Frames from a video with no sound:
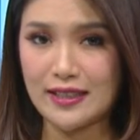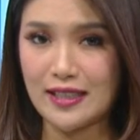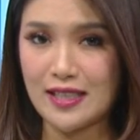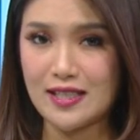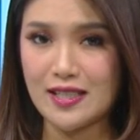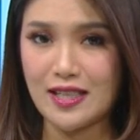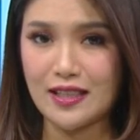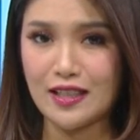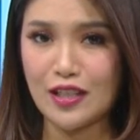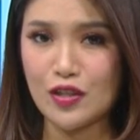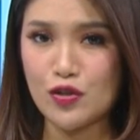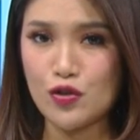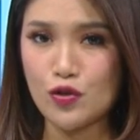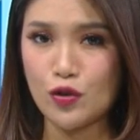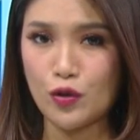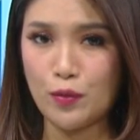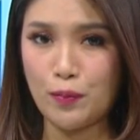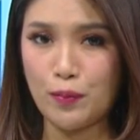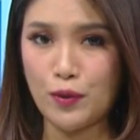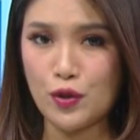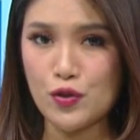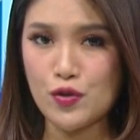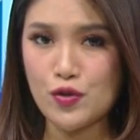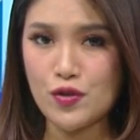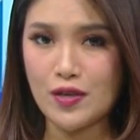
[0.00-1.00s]
yang tercatat
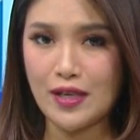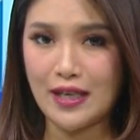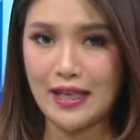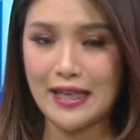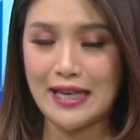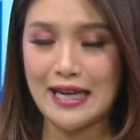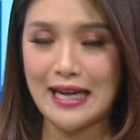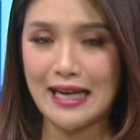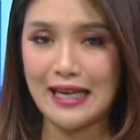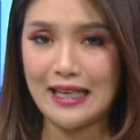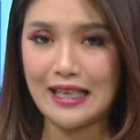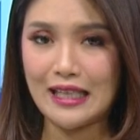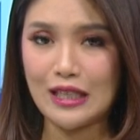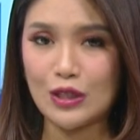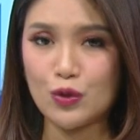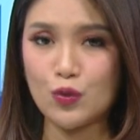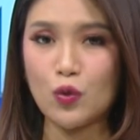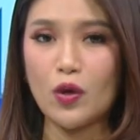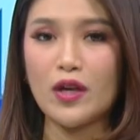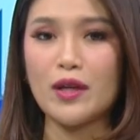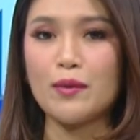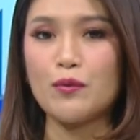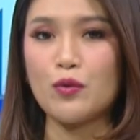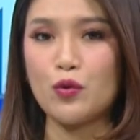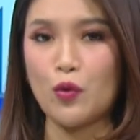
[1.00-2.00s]
surplus hingga akhir
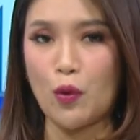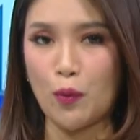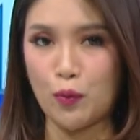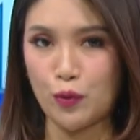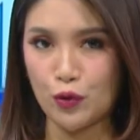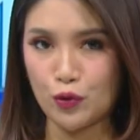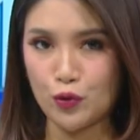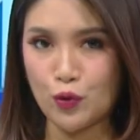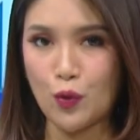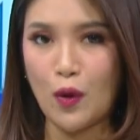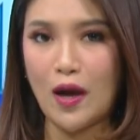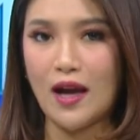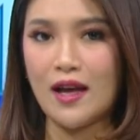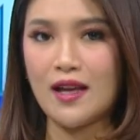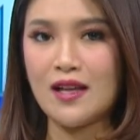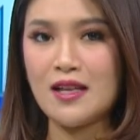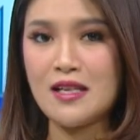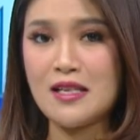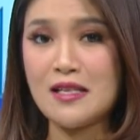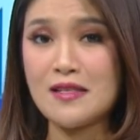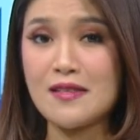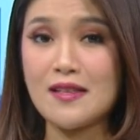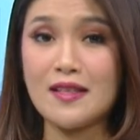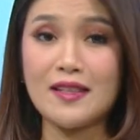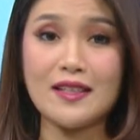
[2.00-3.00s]
2022.
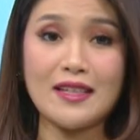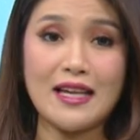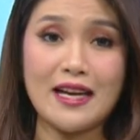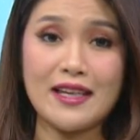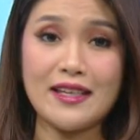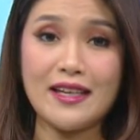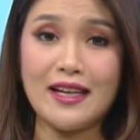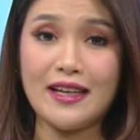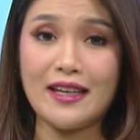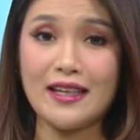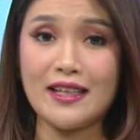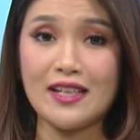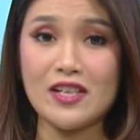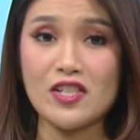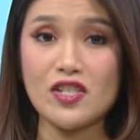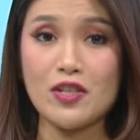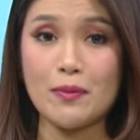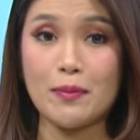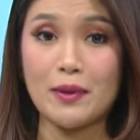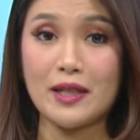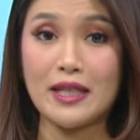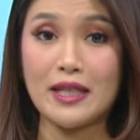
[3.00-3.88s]
Setidaknya kinerja